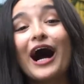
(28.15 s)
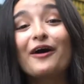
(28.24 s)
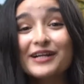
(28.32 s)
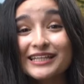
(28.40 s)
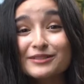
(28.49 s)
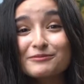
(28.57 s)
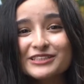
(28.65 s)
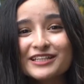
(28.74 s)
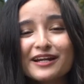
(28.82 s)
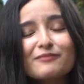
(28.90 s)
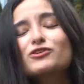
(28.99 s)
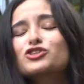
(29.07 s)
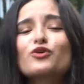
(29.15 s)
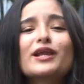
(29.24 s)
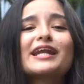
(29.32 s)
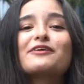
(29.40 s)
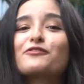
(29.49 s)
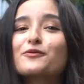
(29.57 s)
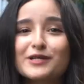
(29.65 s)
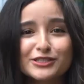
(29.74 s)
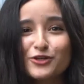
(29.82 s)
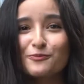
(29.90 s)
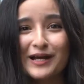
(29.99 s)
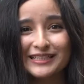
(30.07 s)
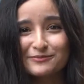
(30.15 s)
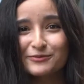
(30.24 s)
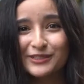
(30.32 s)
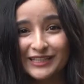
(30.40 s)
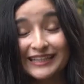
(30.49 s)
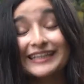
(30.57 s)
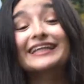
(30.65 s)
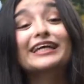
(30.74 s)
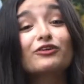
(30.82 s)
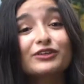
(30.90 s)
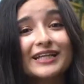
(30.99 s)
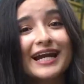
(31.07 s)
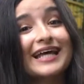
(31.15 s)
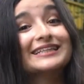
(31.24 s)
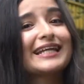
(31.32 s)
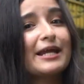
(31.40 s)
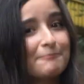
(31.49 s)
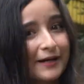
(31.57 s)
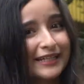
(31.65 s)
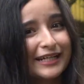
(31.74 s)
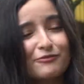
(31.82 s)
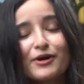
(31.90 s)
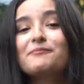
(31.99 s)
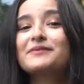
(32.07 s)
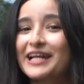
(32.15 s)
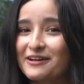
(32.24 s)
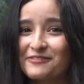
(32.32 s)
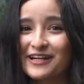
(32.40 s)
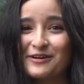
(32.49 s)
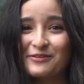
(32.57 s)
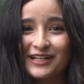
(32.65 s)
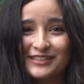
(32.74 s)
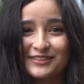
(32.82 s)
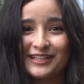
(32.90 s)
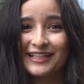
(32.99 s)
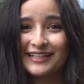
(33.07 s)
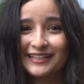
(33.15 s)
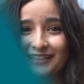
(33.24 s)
ahora te mostraremos cuál es la información más importante que encontrarás en la página web de la Feria Vocacional.